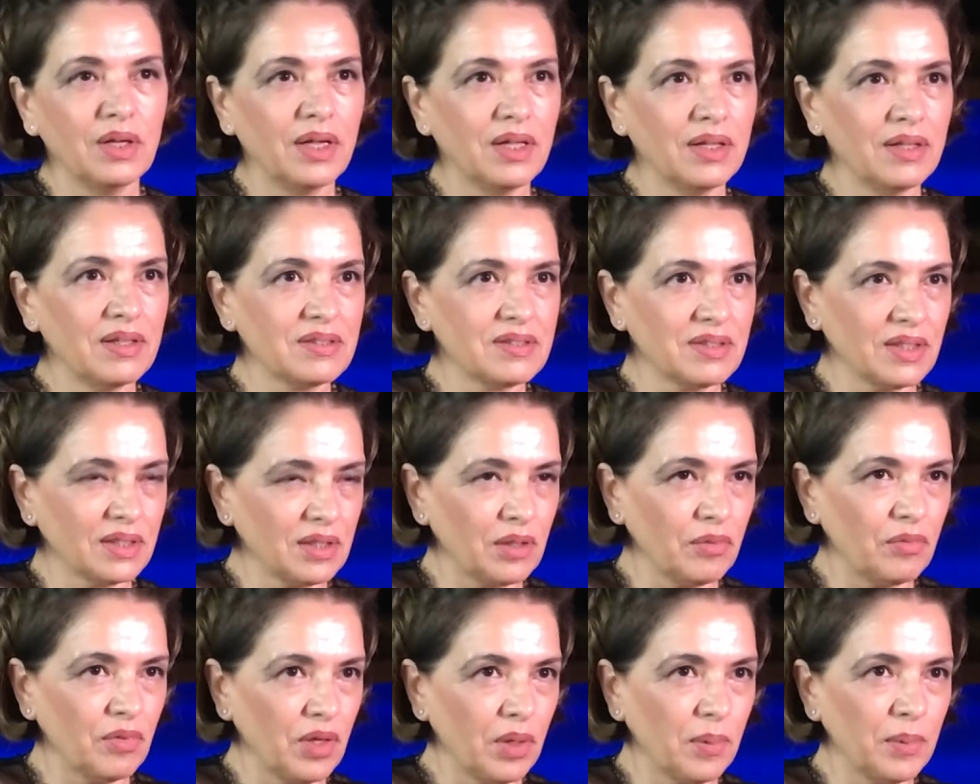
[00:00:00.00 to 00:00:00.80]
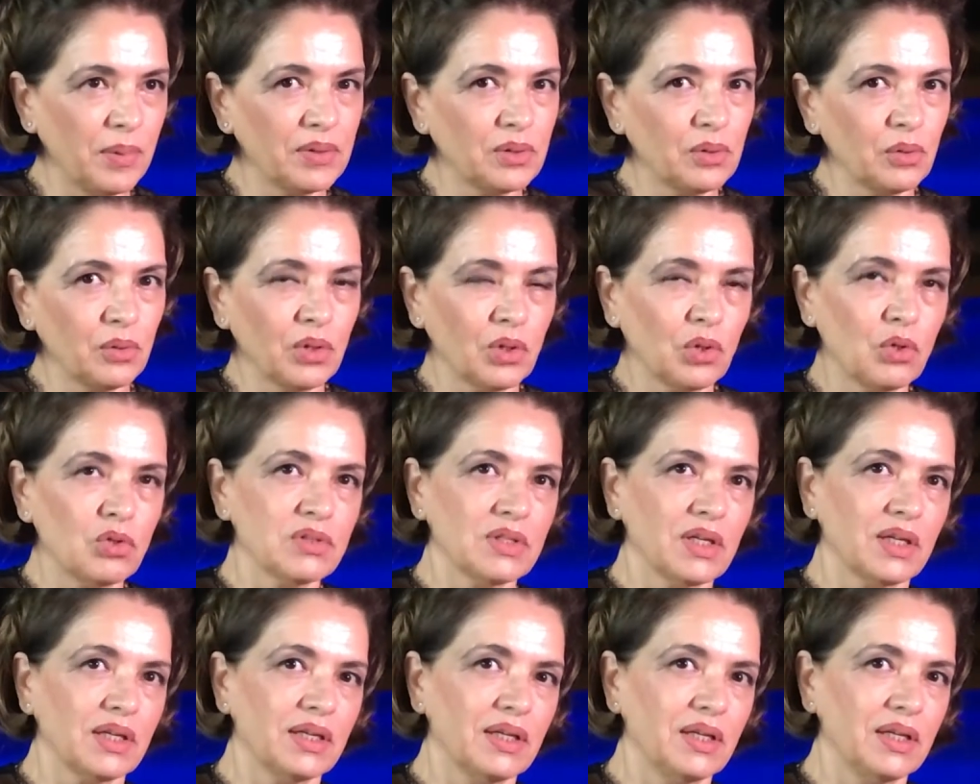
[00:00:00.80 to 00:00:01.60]
ed è stata veramente una
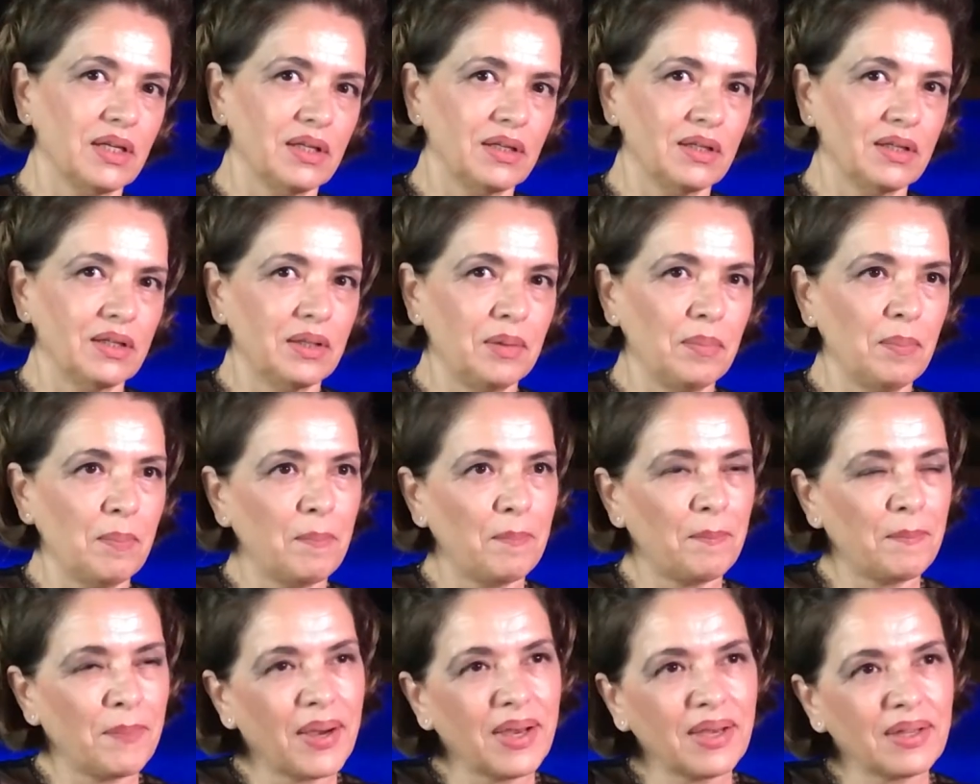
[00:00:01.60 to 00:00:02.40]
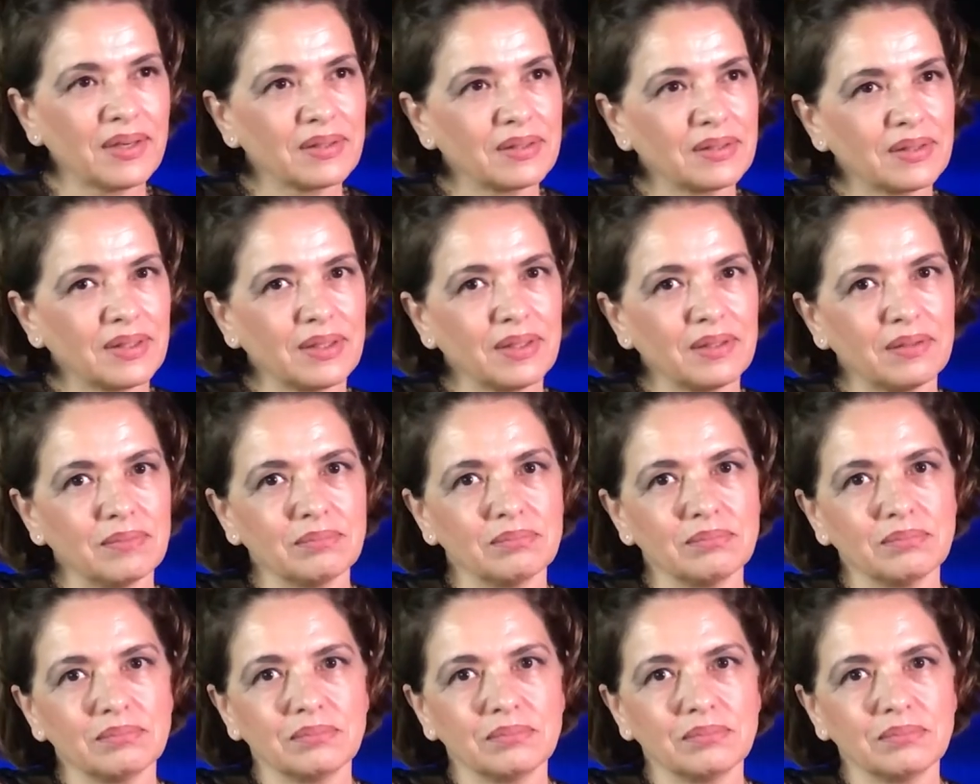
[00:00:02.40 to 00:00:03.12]
cosa che in parte